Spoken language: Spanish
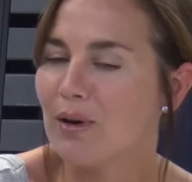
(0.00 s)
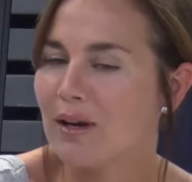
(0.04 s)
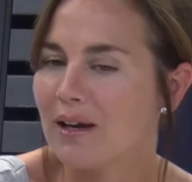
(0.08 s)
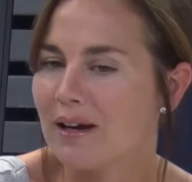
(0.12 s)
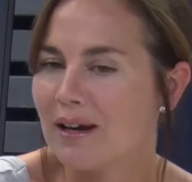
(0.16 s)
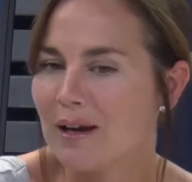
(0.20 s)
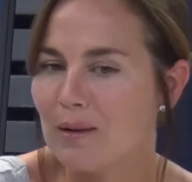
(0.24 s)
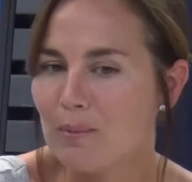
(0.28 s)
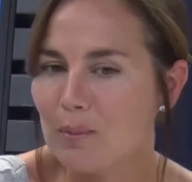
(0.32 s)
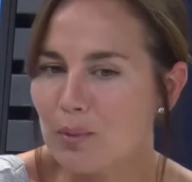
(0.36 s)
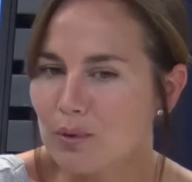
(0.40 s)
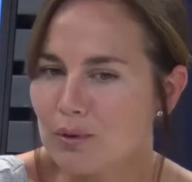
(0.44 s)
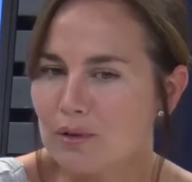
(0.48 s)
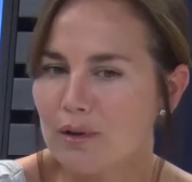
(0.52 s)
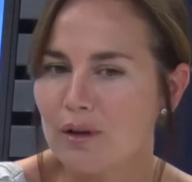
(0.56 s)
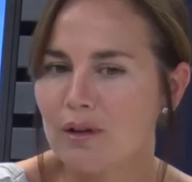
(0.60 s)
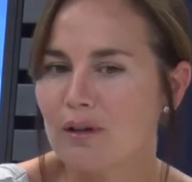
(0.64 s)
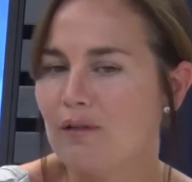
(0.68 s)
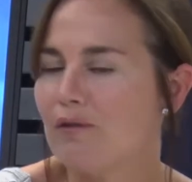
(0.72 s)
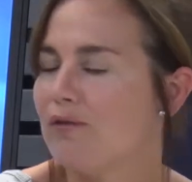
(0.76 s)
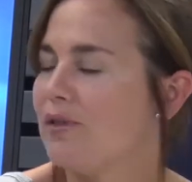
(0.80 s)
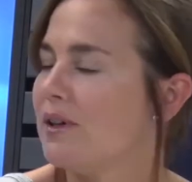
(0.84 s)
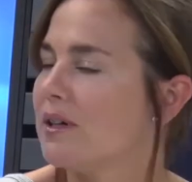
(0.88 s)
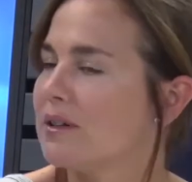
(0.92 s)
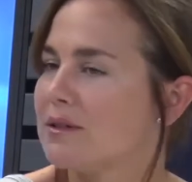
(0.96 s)
el, el, punto de
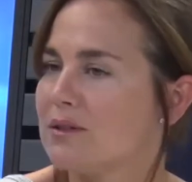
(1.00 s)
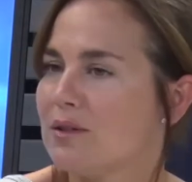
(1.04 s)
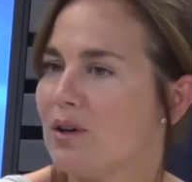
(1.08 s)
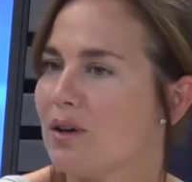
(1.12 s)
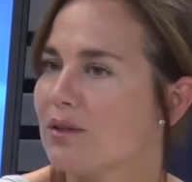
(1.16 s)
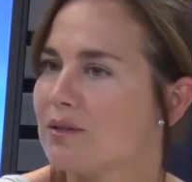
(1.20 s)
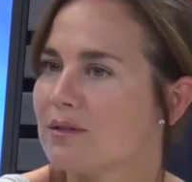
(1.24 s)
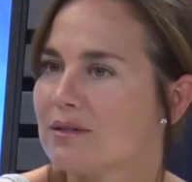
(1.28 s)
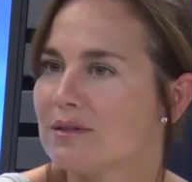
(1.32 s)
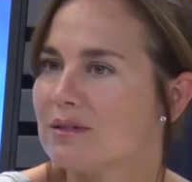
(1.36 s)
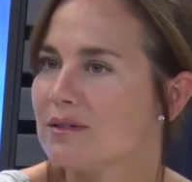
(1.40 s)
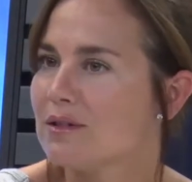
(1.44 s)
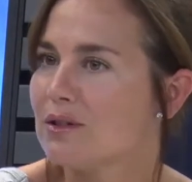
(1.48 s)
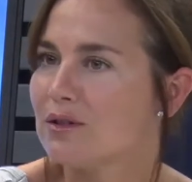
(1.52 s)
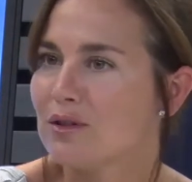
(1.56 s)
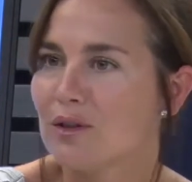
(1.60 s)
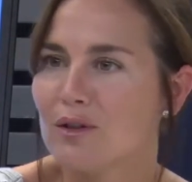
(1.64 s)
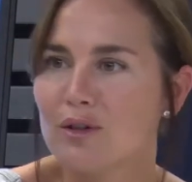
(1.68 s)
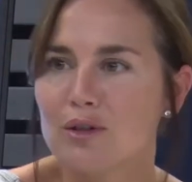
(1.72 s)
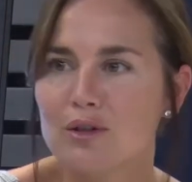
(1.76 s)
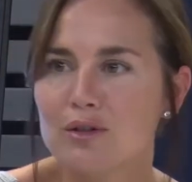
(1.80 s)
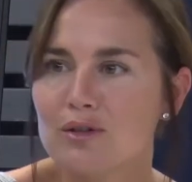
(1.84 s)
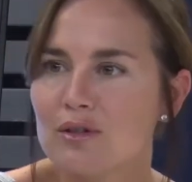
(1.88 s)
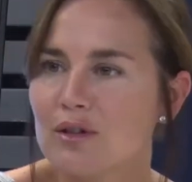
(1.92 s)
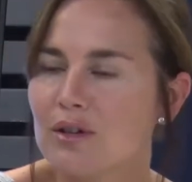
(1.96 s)
inflexión.
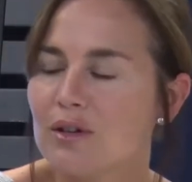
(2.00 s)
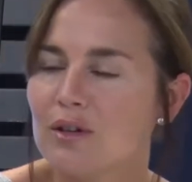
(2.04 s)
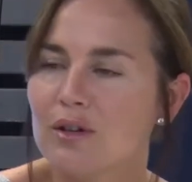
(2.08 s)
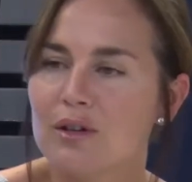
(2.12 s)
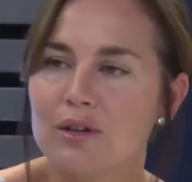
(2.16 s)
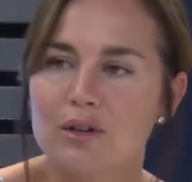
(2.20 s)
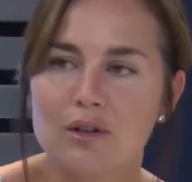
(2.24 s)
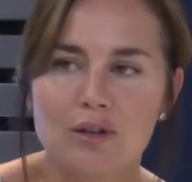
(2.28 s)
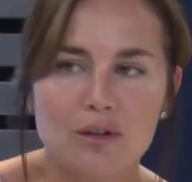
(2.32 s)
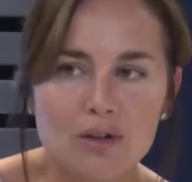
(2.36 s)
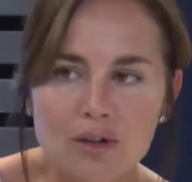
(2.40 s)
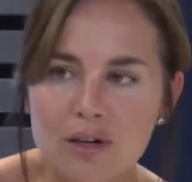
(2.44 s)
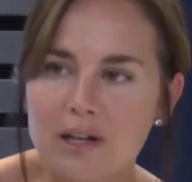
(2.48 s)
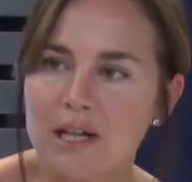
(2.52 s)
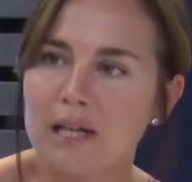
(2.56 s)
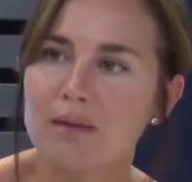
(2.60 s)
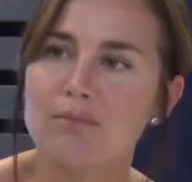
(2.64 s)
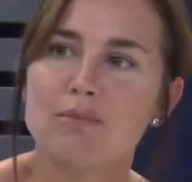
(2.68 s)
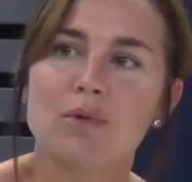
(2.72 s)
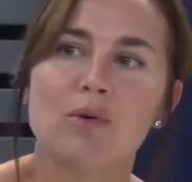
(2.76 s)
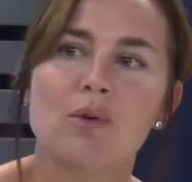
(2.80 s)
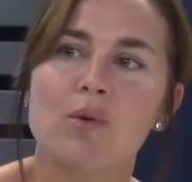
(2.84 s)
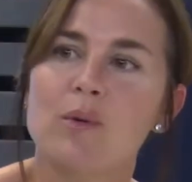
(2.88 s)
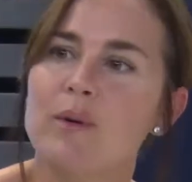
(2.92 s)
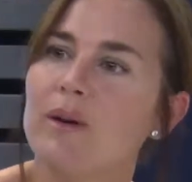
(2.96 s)
Nosotros no
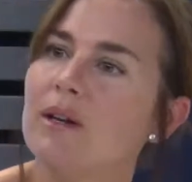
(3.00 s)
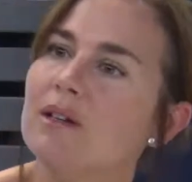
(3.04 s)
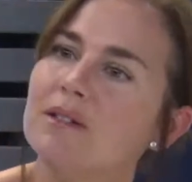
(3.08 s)
queremos vivir